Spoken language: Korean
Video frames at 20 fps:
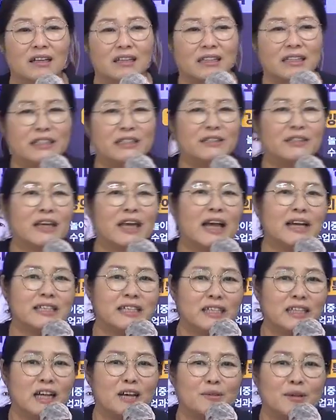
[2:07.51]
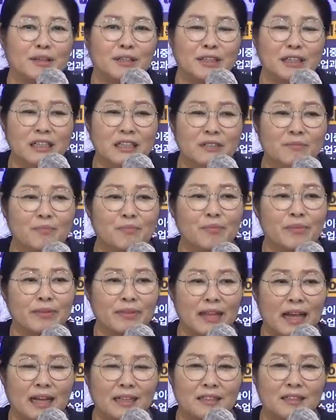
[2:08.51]
그렇게 하신다면은
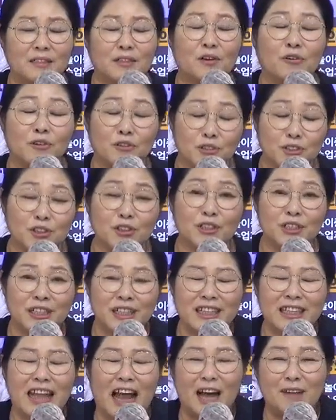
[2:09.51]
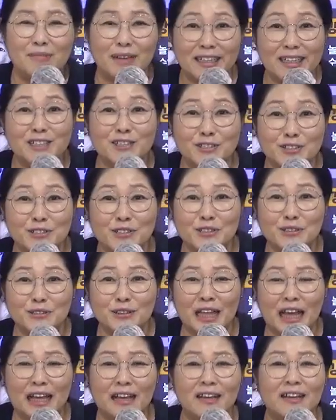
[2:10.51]
나는 떨어지는 가안을 쓰고
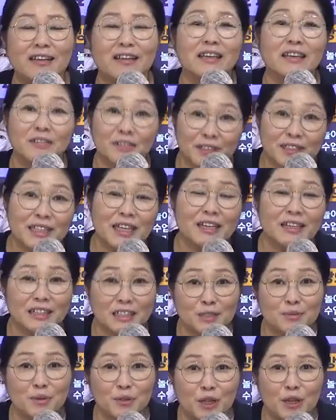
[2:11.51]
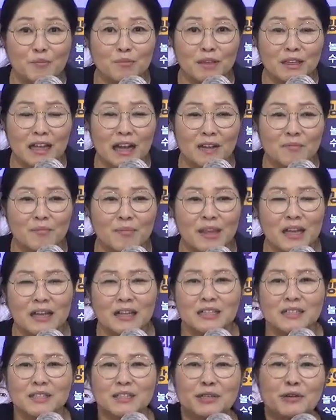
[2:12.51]
있구나. 이렇게 생각하시면 됩니다.
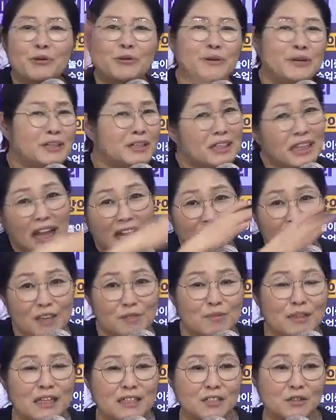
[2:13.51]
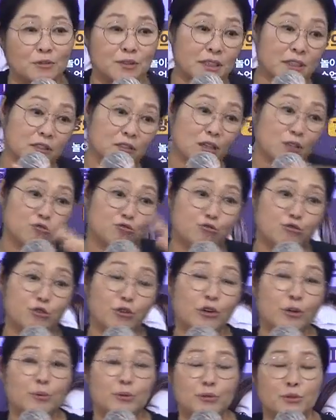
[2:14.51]
절대 안 됩니다. 전체적인
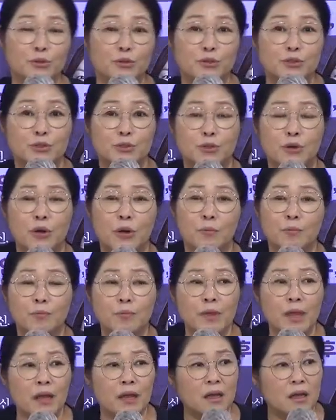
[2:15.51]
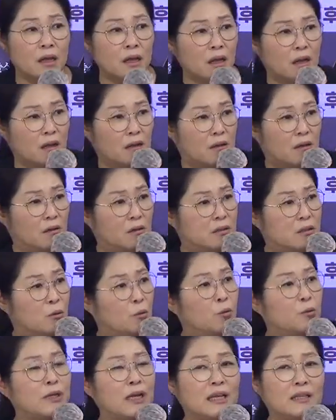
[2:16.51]
구조를 보는 것이고, 어, 이제
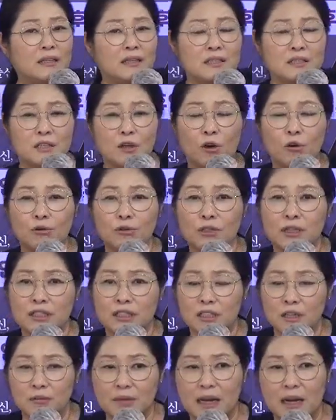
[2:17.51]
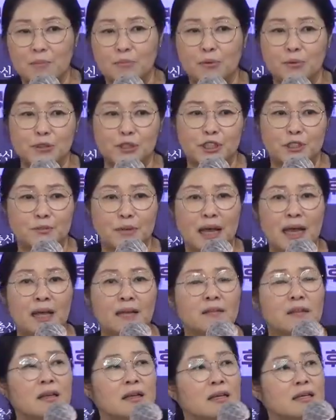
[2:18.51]
올해는 서울의 시험을 안
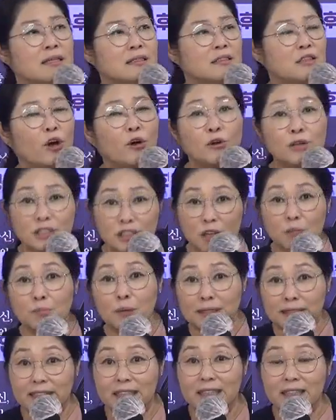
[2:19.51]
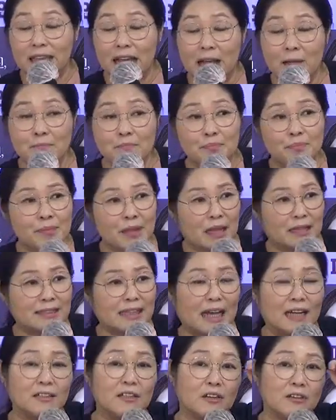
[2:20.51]
보지만 서울 시험 봤을 때
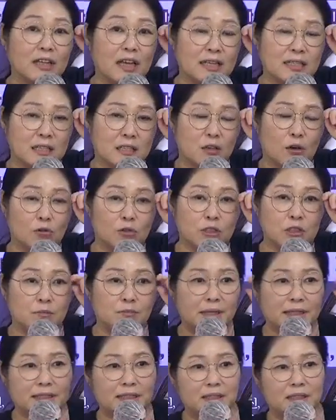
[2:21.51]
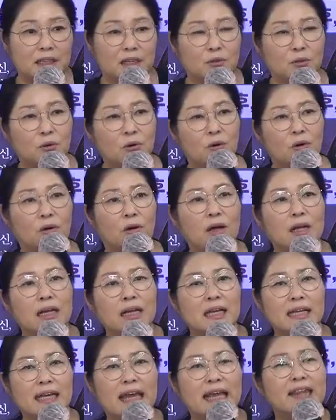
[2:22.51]
작년에 이제 서울 시험 봤을 때도
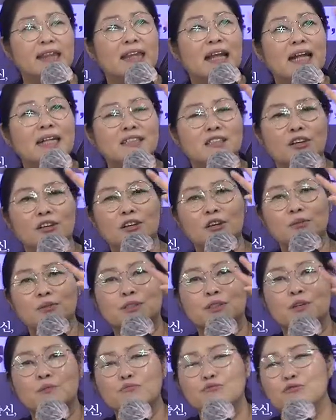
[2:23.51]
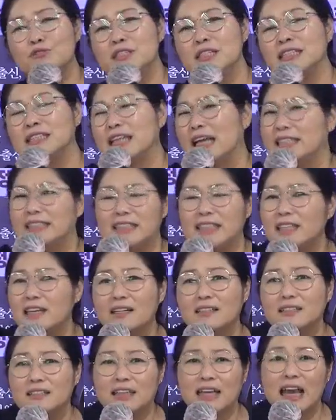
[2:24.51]
옛날처럼 그런 문제 자체가
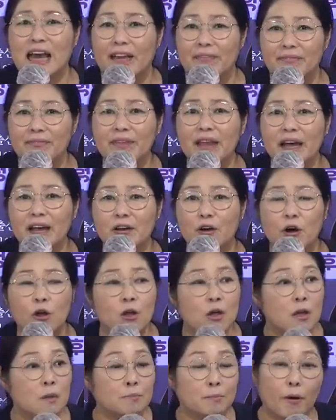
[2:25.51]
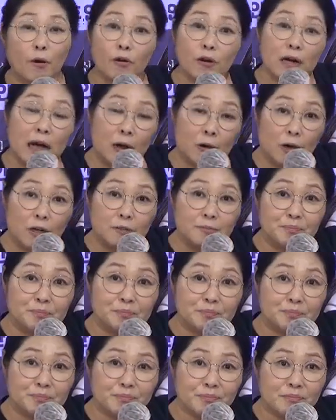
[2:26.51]
그렇게 안 나요.
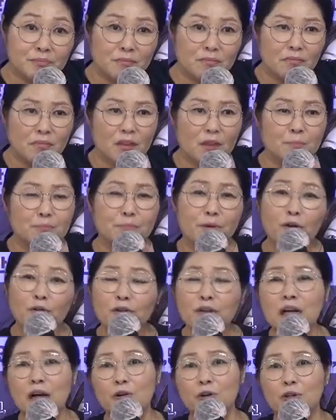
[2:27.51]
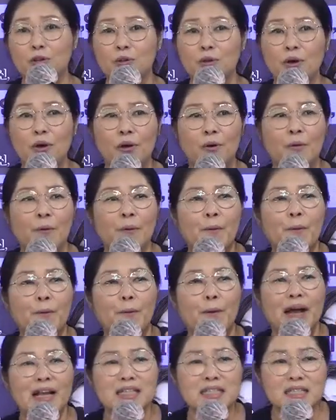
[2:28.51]
평가원 평가원도
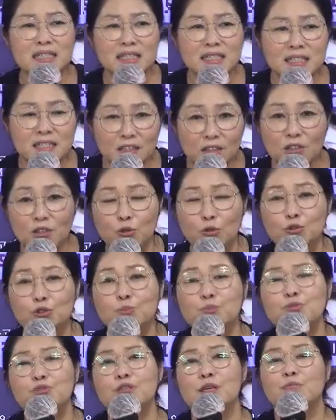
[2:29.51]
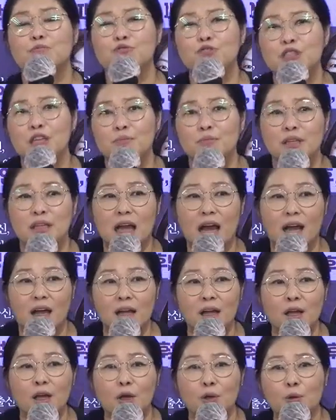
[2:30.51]
완전히 요즘 추세 문제입니다.
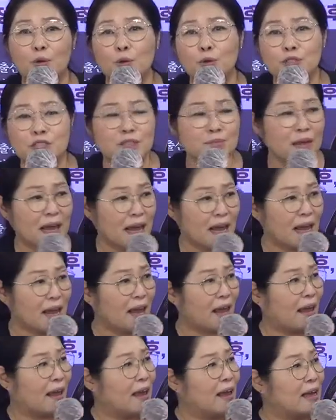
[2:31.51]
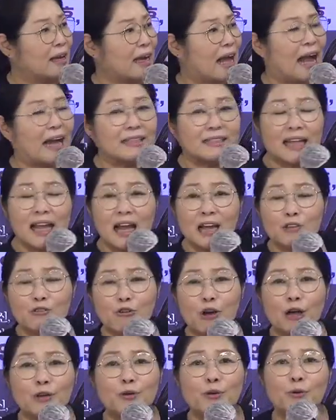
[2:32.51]
요즘에 각 대학
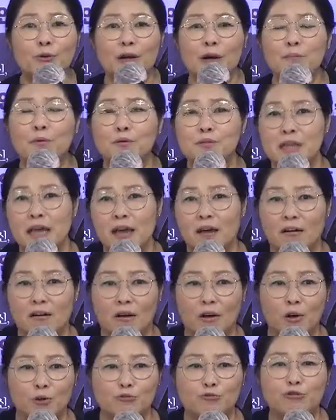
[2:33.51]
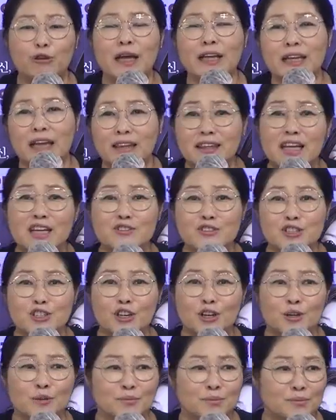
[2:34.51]
유아교육과 보세요. 누가 옛날
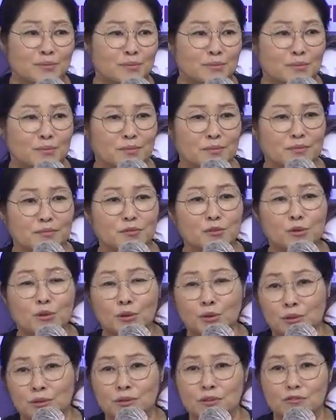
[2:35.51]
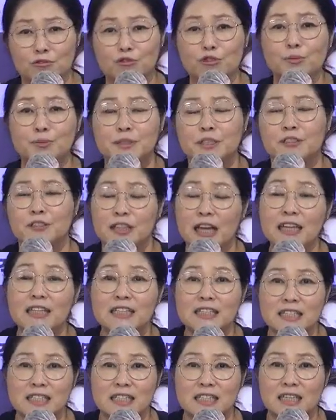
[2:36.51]
시험으로 수업
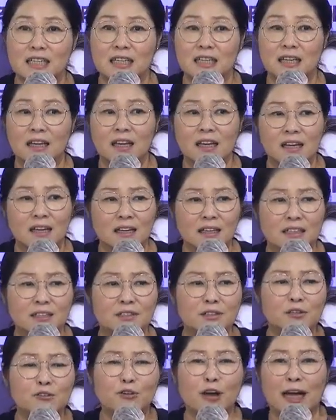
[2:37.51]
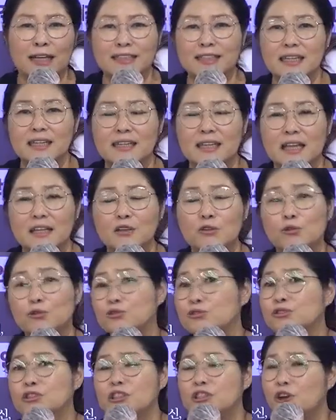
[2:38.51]
실현하는지 그런 과제를 내는
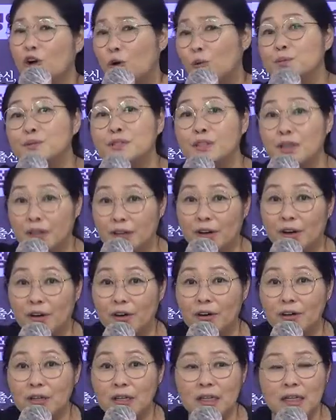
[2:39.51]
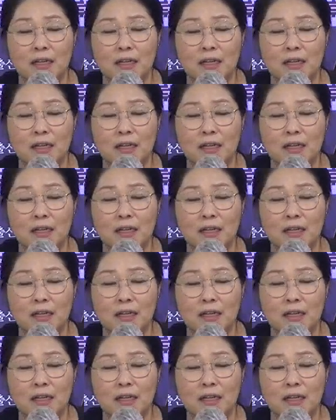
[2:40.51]
교수들은 없어요.